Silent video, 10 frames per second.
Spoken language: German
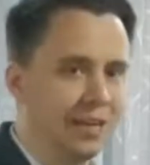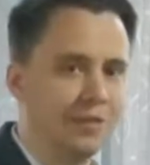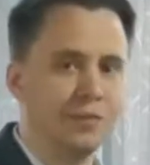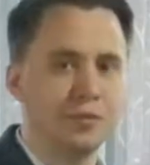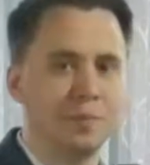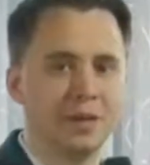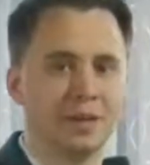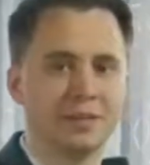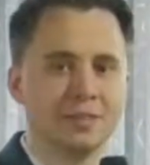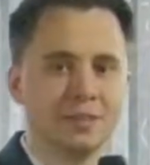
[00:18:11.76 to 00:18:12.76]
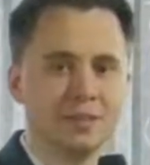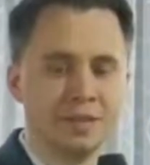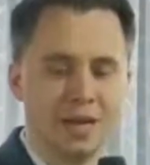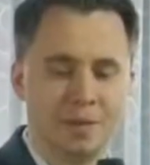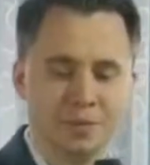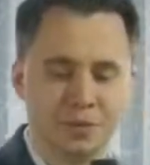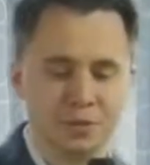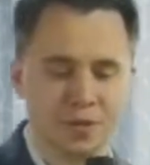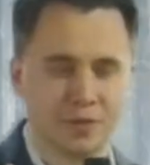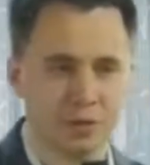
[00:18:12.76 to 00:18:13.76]
das Heil war vollbracht. Aber
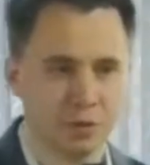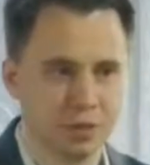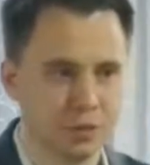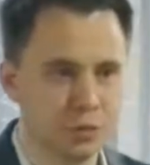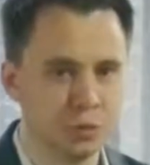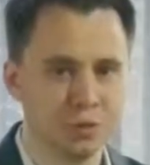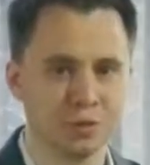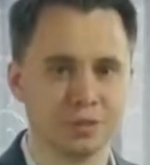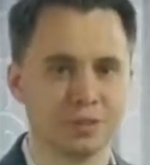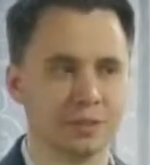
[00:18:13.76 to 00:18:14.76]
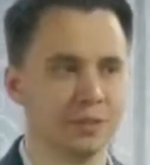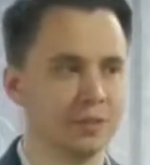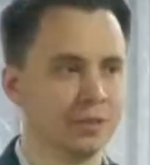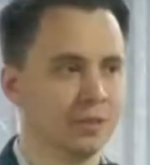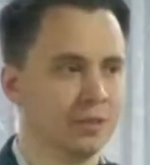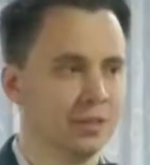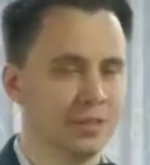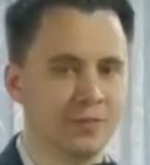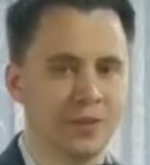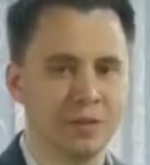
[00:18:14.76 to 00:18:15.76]
die Jünger waren noch nicht zugerüstet.
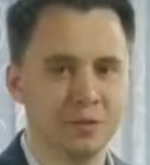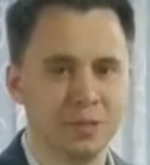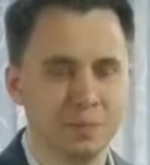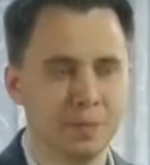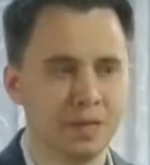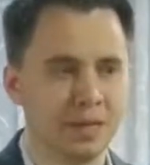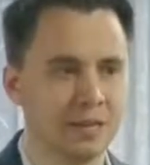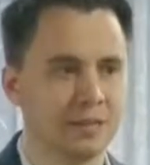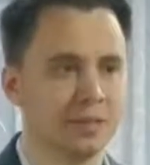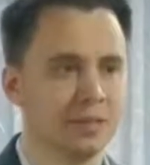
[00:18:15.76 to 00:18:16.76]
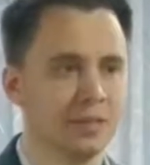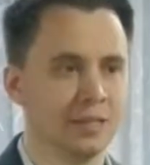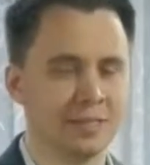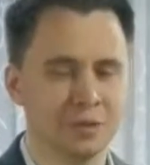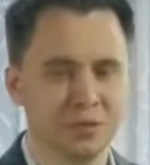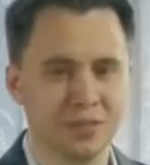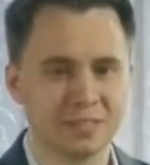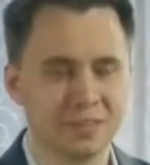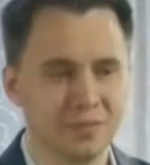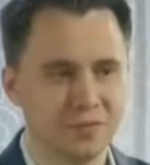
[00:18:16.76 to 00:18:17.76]
Sie waren noch nicht bereit. Es hat
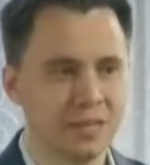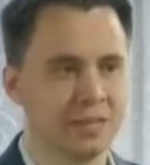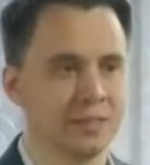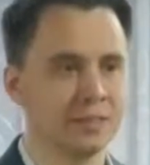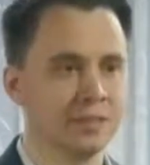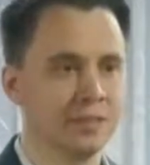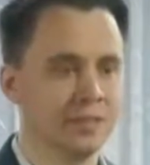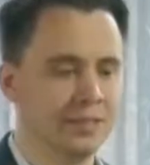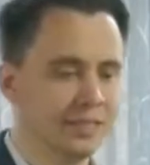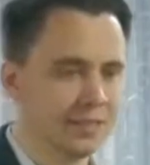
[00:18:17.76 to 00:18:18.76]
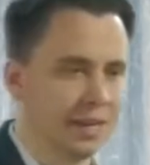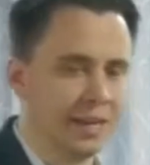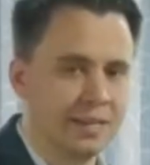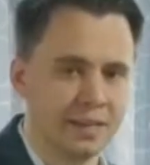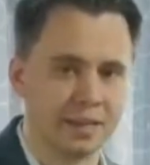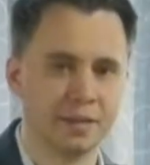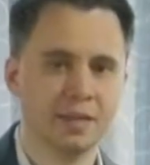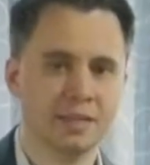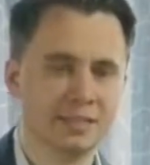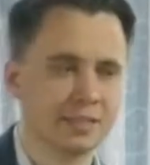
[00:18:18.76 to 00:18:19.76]
noch was gefehlt. Diese
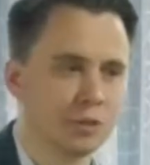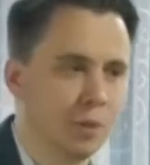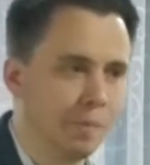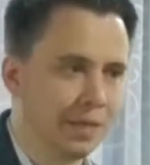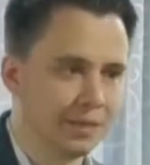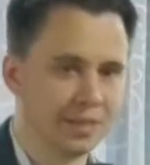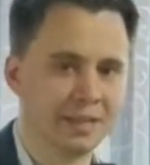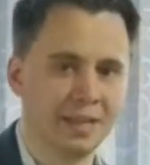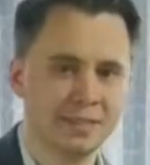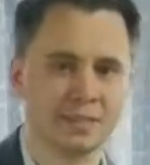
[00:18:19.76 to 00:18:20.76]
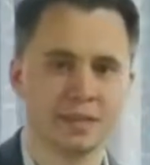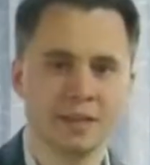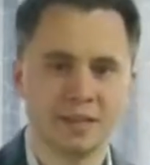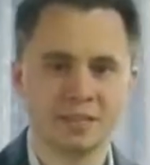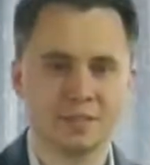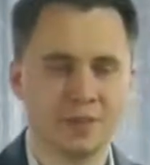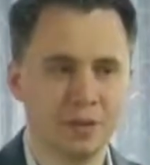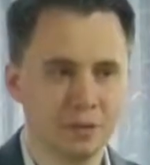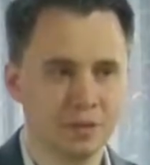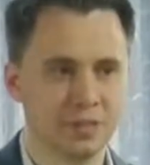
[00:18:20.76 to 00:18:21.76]
Einheit, dieses komplette Ganze,
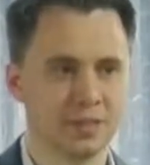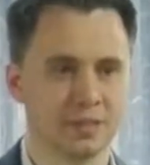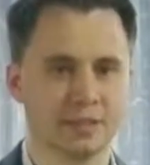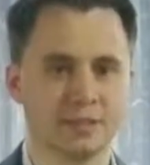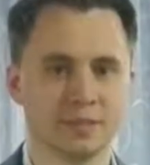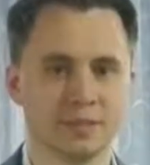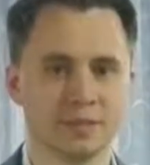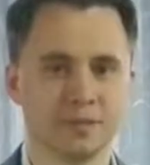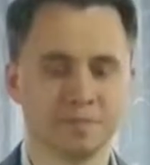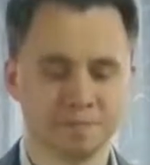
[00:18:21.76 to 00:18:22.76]
es war noch nicht ganz.